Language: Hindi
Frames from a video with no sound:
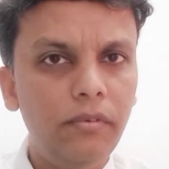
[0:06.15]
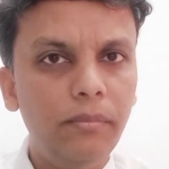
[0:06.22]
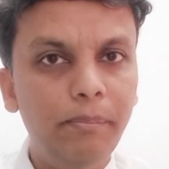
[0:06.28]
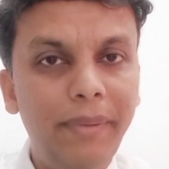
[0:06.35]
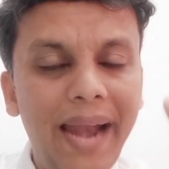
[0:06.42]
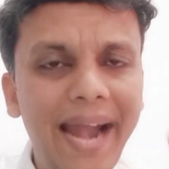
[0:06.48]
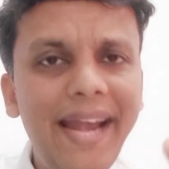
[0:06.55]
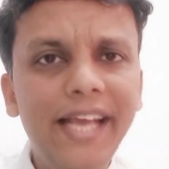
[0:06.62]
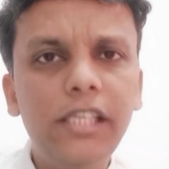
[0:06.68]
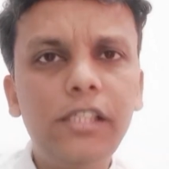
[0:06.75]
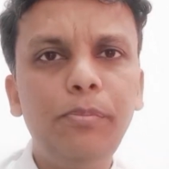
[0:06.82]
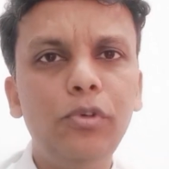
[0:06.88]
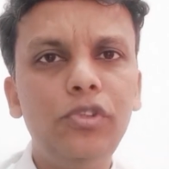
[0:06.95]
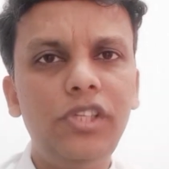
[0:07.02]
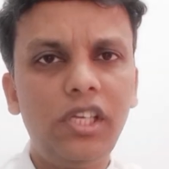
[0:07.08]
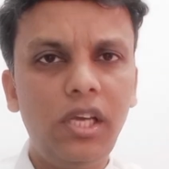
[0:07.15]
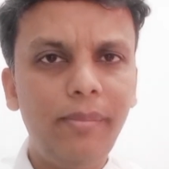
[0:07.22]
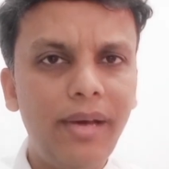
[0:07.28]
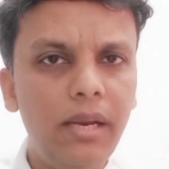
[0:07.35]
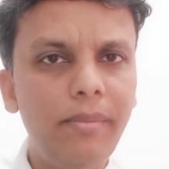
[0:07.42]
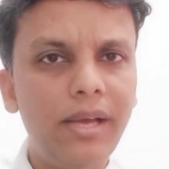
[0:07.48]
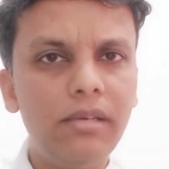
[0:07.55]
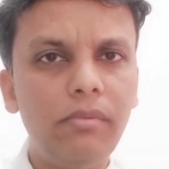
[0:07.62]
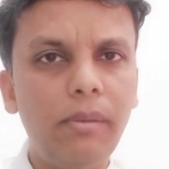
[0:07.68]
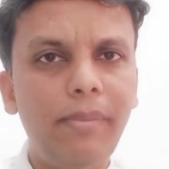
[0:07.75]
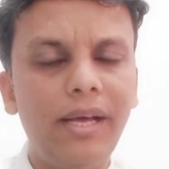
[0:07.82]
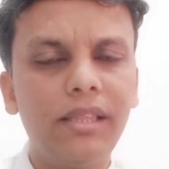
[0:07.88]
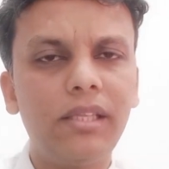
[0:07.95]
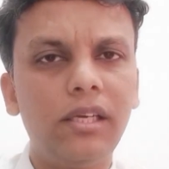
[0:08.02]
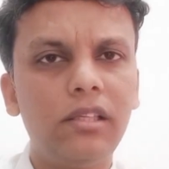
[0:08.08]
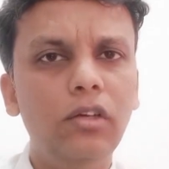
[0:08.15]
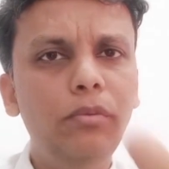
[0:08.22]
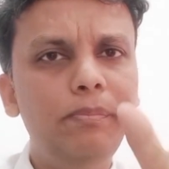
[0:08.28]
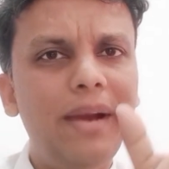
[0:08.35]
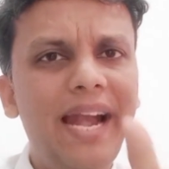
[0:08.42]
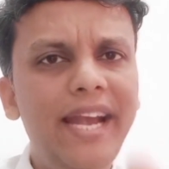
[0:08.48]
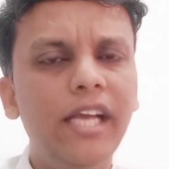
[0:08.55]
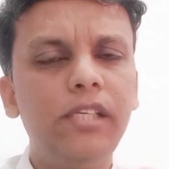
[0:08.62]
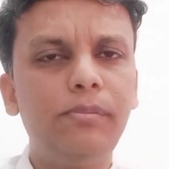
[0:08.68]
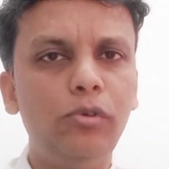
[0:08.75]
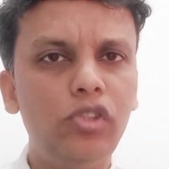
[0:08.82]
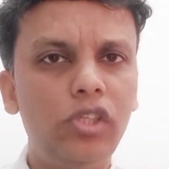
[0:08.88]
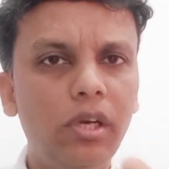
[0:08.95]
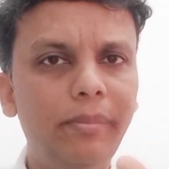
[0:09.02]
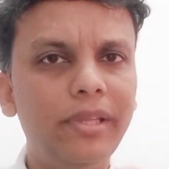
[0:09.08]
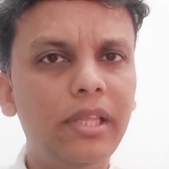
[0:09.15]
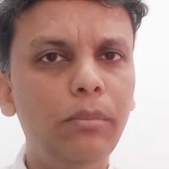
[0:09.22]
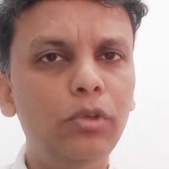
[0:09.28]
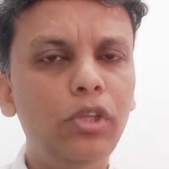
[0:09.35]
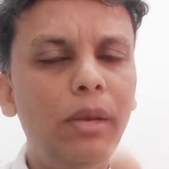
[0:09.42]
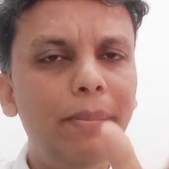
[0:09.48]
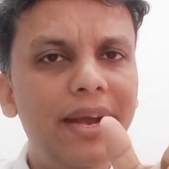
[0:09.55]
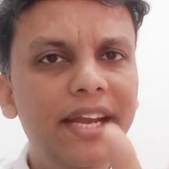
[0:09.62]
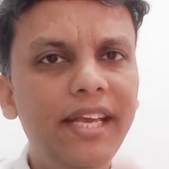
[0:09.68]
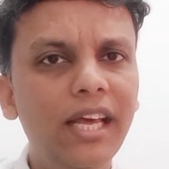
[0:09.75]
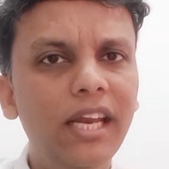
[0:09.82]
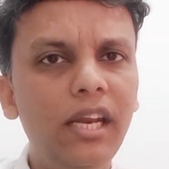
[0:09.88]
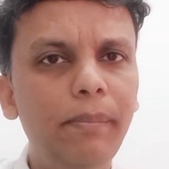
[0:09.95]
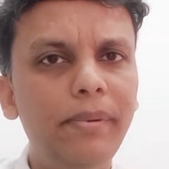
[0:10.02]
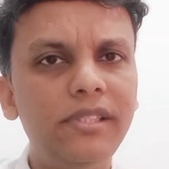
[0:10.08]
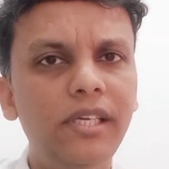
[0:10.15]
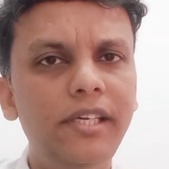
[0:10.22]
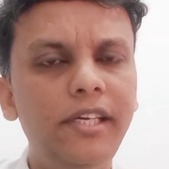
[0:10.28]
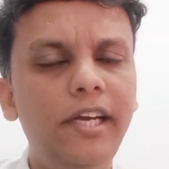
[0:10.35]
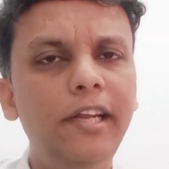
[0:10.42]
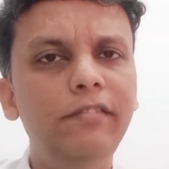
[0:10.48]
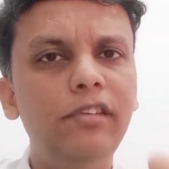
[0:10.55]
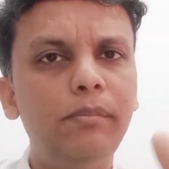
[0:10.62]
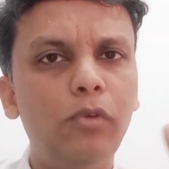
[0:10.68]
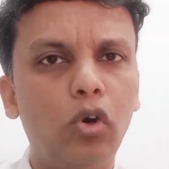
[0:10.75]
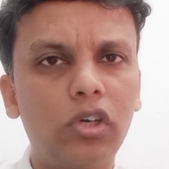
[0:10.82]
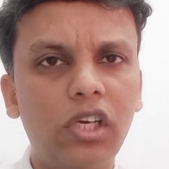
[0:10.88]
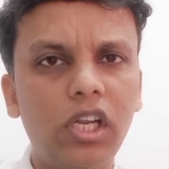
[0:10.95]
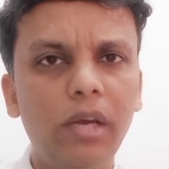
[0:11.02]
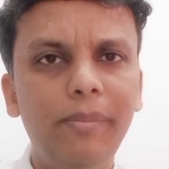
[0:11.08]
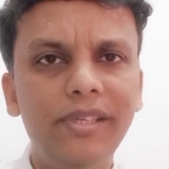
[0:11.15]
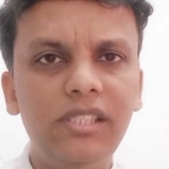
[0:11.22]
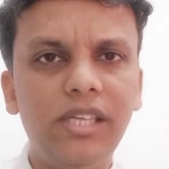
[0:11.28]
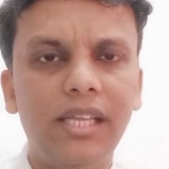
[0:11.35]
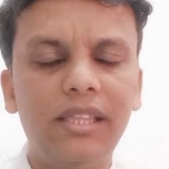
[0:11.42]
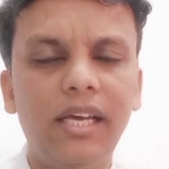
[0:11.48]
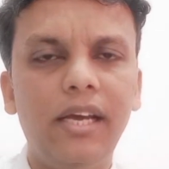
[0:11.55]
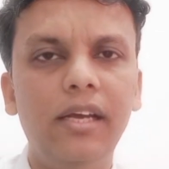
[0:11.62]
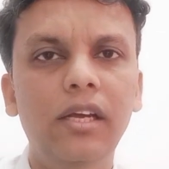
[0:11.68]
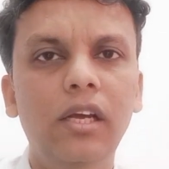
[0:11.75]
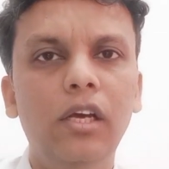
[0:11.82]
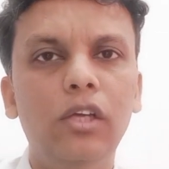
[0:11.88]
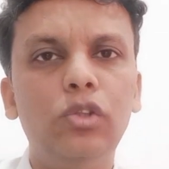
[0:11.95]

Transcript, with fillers: ब्रांड एक्सपोजर के बारे में आज मैं बात करता हूँ ब्रांड एक्सपोजर का मतलब होता है मेडिकल रिप्रेजेंटेटिव जब डॉक्टर के पास जाता है